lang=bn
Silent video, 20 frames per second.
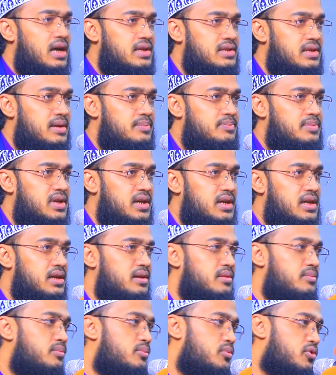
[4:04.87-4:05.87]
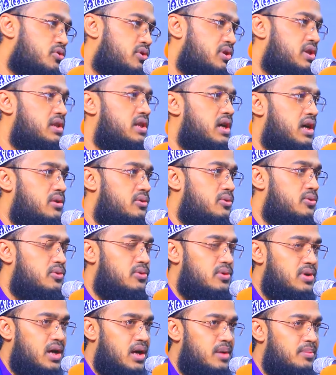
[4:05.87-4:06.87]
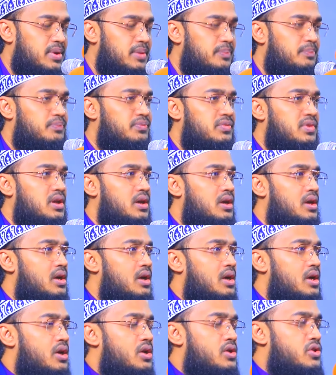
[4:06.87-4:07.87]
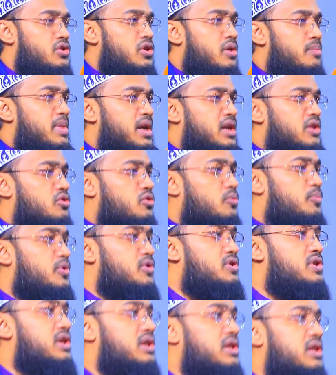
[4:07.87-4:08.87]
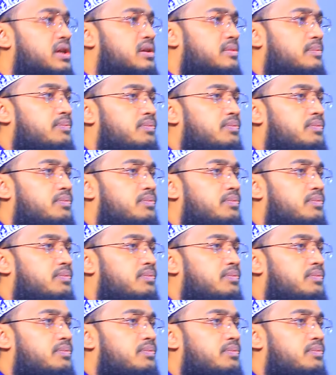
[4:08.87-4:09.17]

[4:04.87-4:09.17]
আজাব থেকে মুক্তি দান করুক সম্মানিত উপস্থিতি